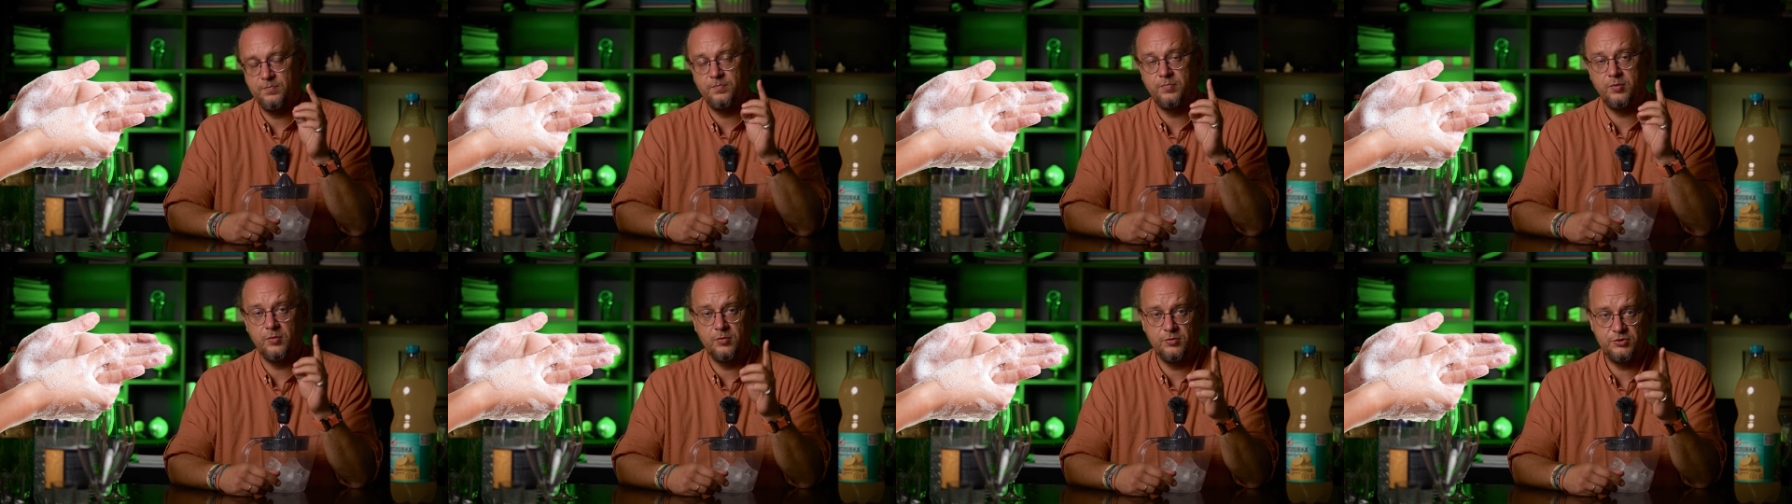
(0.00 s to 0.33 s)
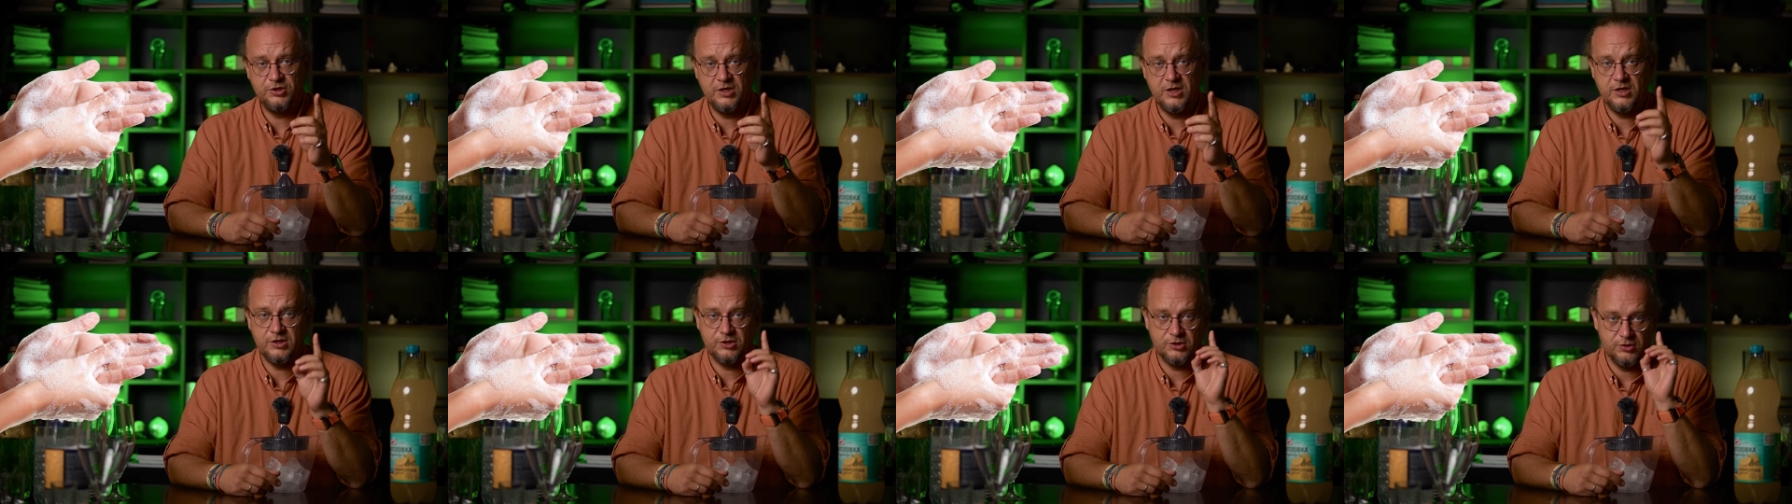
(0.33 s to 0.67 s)

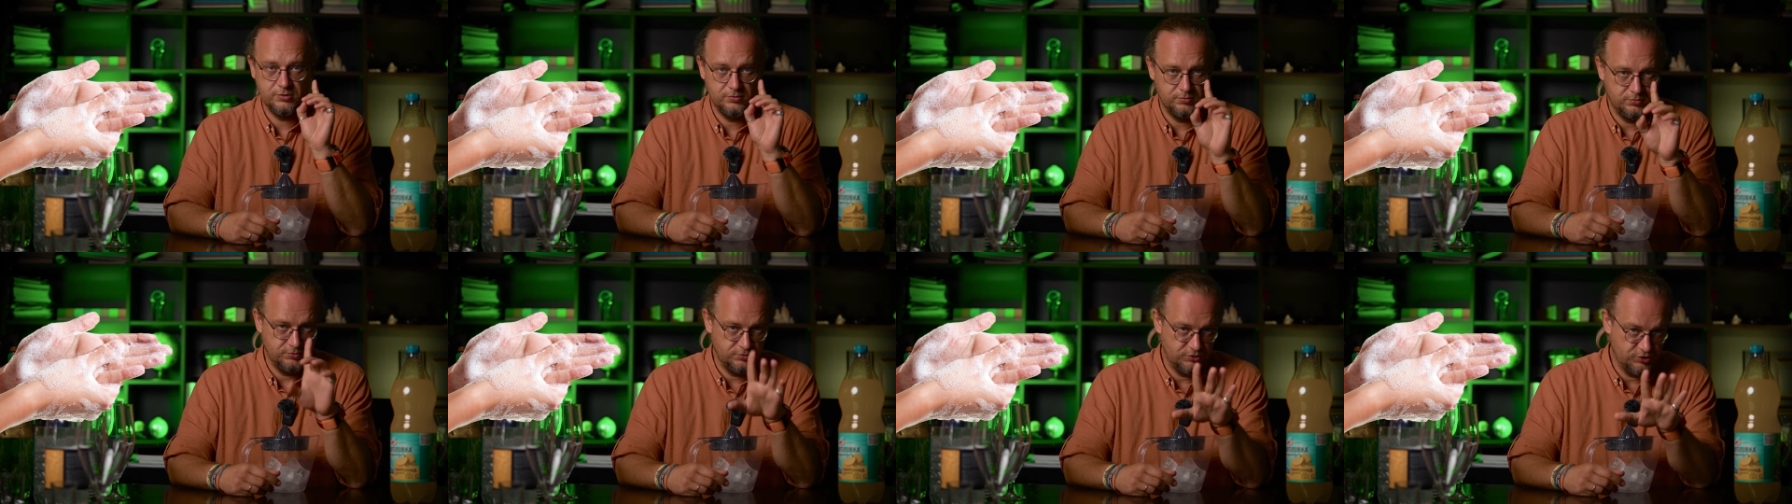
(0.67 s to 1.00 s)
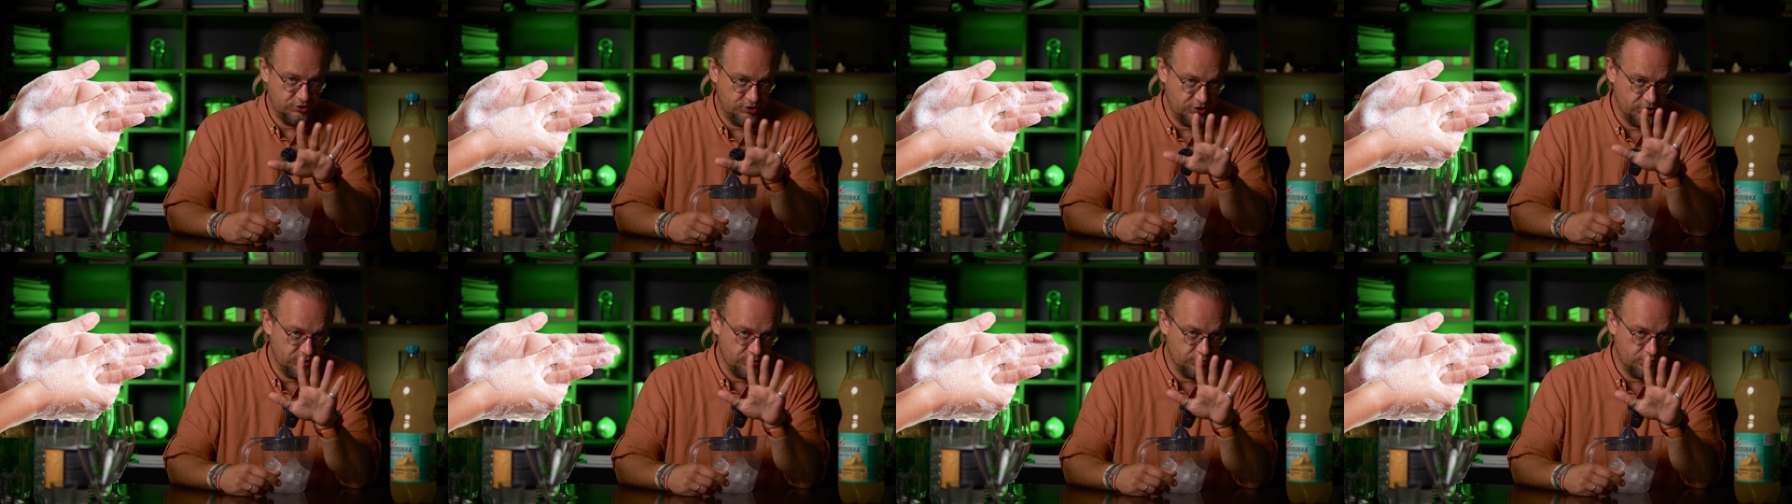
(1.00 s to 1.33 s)
Получаешь
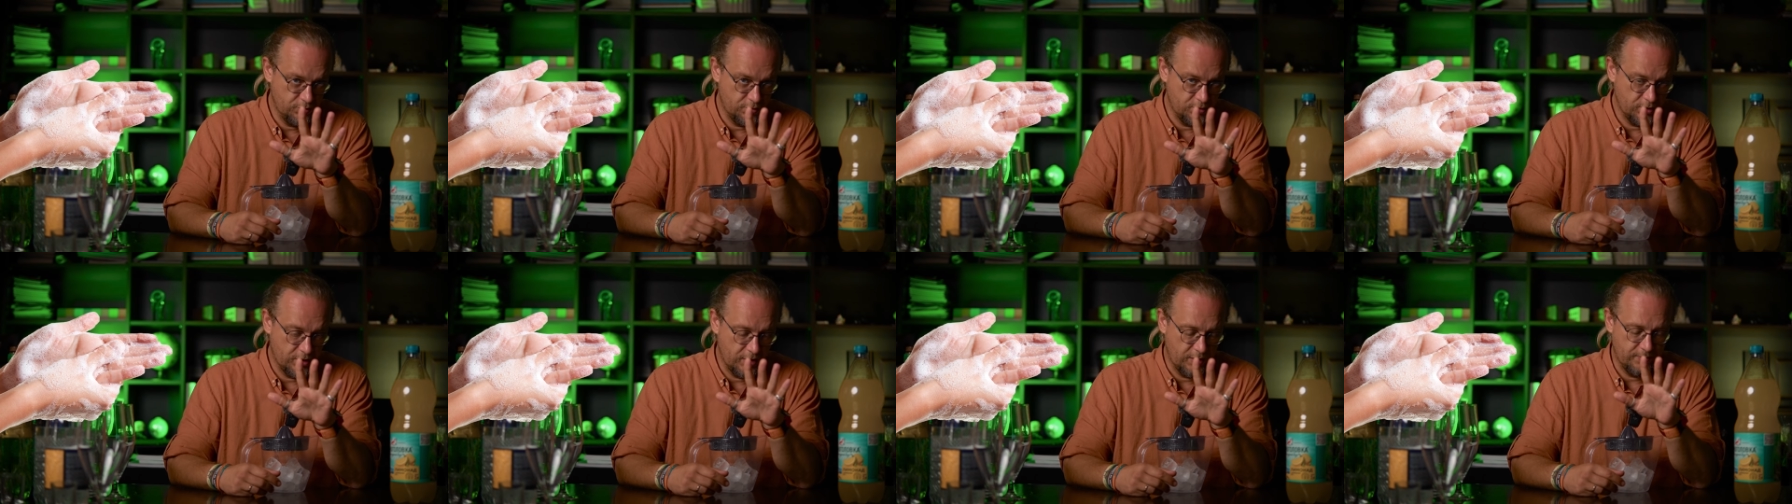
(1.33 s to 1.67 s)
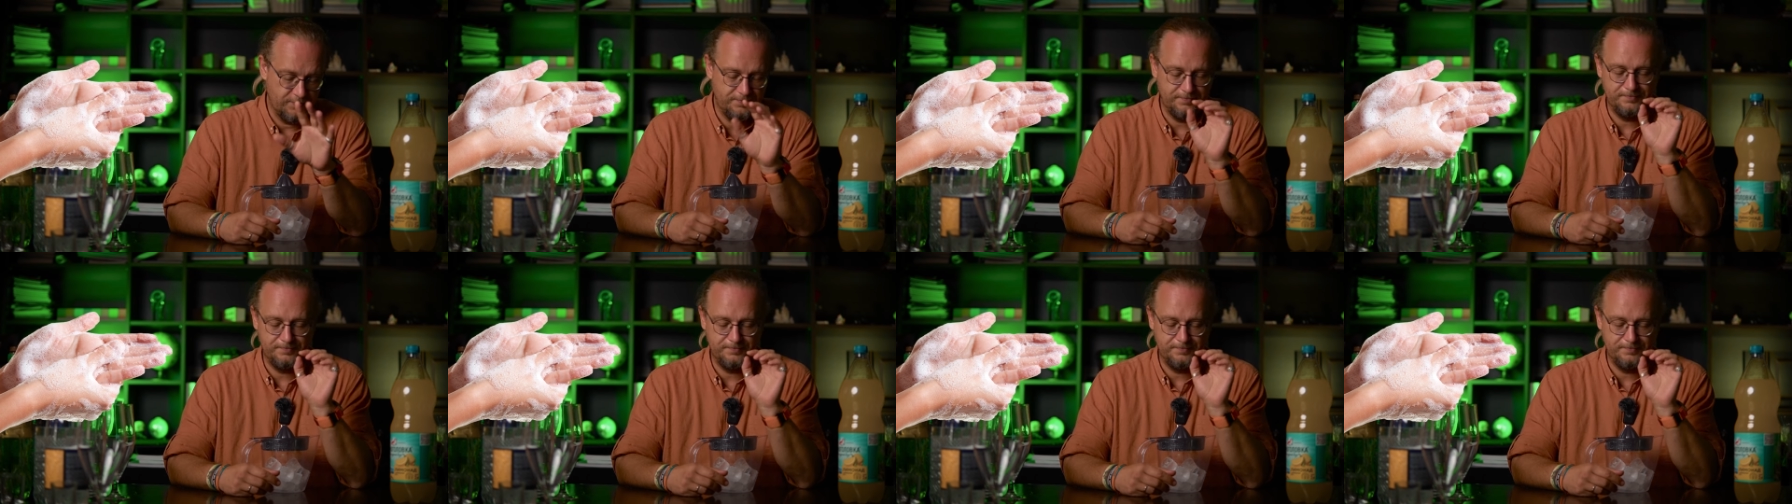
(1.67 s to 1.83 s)
чистую руку.